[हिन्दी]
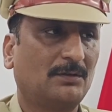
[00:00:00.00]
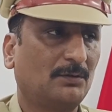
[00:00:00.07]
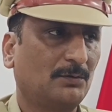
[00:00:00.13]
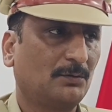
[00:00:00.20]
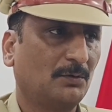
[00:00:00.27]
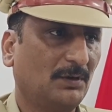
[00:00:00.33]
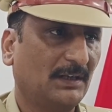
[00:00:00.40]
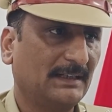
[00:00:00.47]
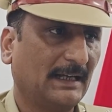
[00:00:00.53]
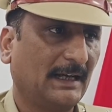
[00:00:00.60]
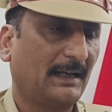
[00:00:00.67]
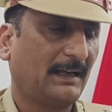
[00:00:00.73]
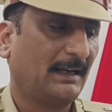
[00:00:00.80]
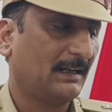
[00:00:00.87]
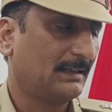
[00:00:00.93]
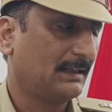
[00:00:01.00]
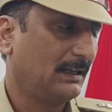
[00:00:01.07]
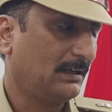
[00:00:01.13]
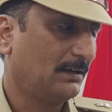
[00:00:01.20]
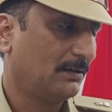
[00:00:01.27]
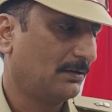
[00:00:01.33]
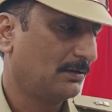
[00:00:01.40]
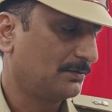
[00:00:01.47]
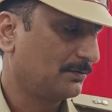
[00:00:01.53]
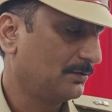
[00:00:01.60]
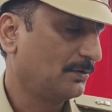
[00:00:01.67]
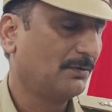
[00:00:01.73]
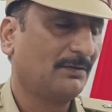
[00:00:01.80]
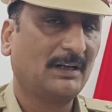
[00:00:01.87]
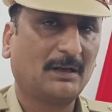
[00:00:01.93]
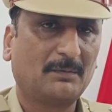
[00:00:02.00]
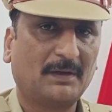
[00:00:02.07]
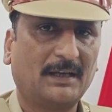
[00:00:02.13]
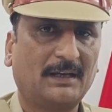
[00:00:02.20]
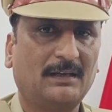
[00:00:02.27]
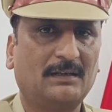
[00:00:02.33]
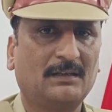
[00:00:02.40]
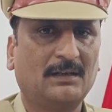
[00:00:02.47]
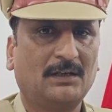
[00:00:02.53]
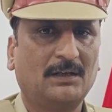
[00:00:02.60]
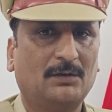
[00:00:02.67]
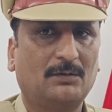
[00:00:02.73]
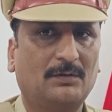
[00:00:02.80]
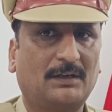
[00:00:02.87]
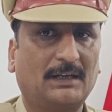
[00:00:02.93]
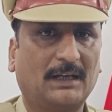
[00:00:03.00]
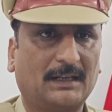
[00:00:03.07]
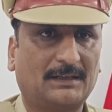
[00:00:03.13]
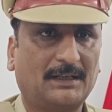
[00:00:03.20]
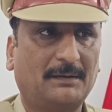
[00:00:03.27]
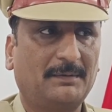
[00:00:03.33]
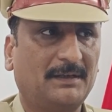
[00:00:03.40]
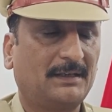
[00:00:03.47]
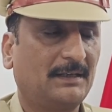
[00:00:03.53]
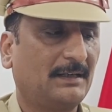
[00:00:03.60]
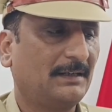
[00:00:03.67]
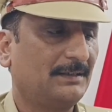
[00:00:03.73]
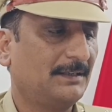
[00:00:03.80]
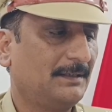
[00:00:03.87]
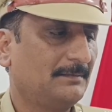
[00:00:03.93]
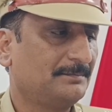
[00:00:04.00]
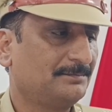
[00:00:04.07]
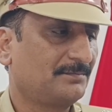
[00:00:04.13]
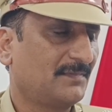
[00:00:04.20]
उनको ले जाया गया था और उस फोर व्हीलर में ही उनकी हत्या भी की गई थी